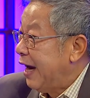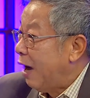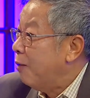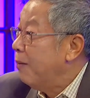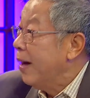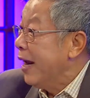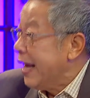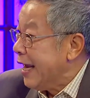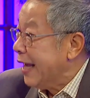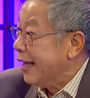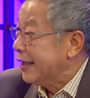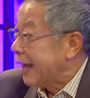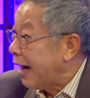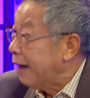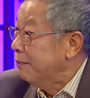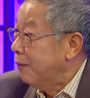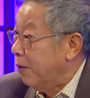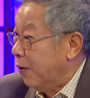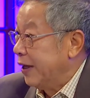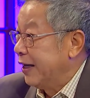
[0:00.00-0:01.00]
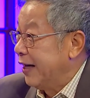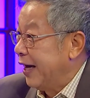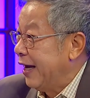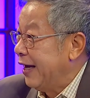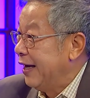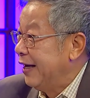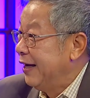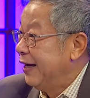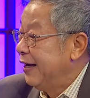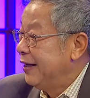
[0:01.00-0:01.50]
เราไม่เห็นทั้งหมดไง
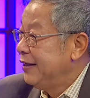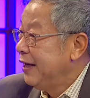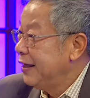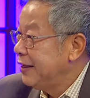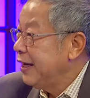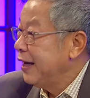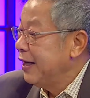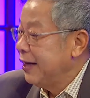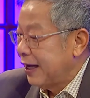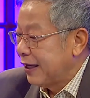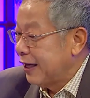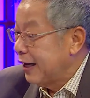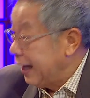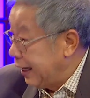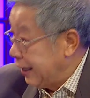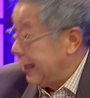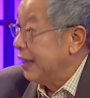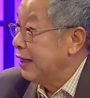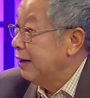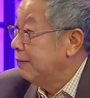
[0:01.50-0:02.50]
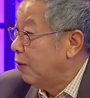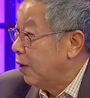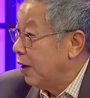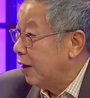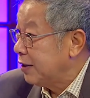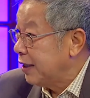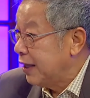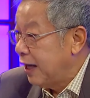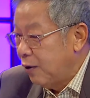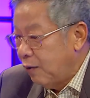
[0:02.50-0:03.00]
ที่จริงเนี่ยถ้าเห็นทั้งหมด
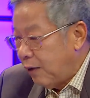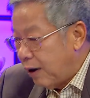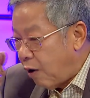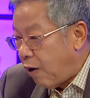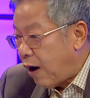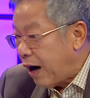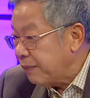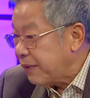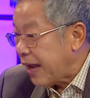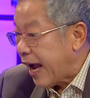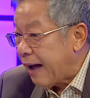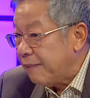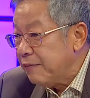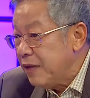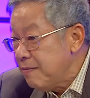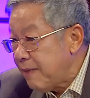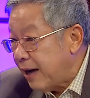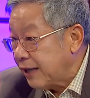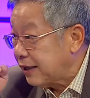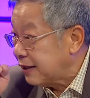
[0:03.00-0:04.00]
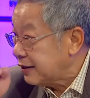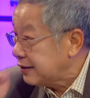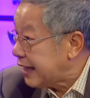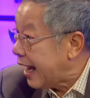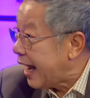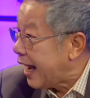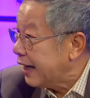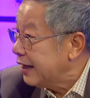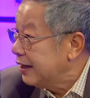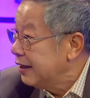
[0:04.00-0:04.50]
เราจะได้รู้อ๋อคำถามนี้มาจาก
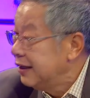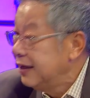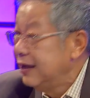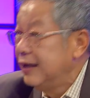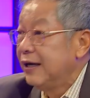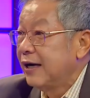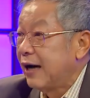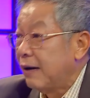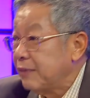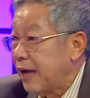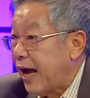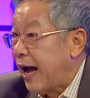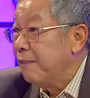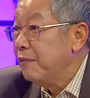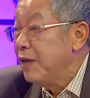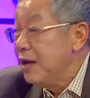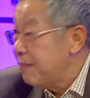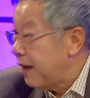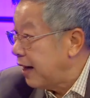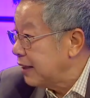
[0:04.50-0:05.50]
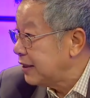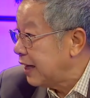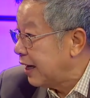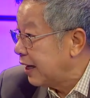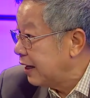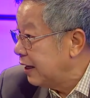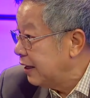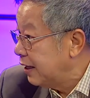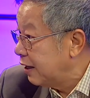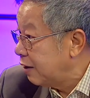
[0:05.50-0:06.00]
ศาลคำถามนี้มาจา
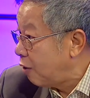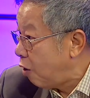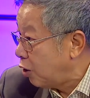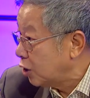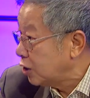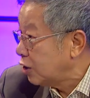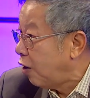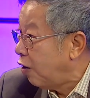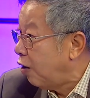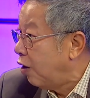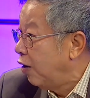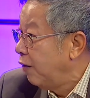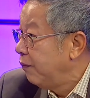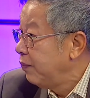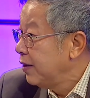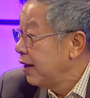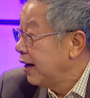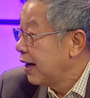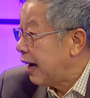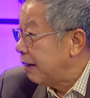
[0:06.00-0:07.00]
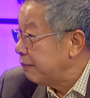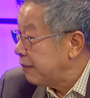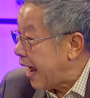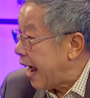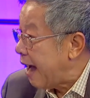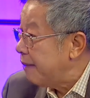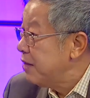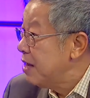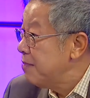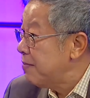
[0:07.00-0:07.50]
กกกต.คำ
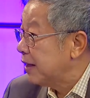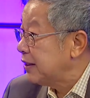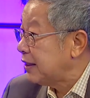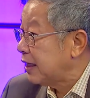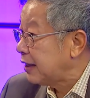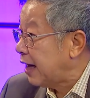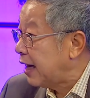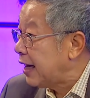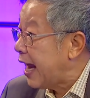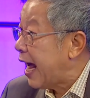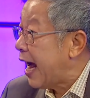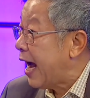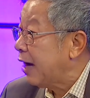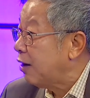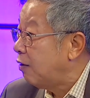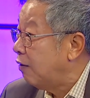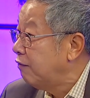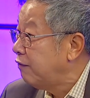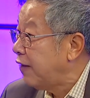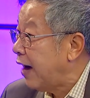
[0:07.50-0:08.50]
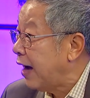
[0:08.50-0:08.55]
ถามนี้มาจากทนายของ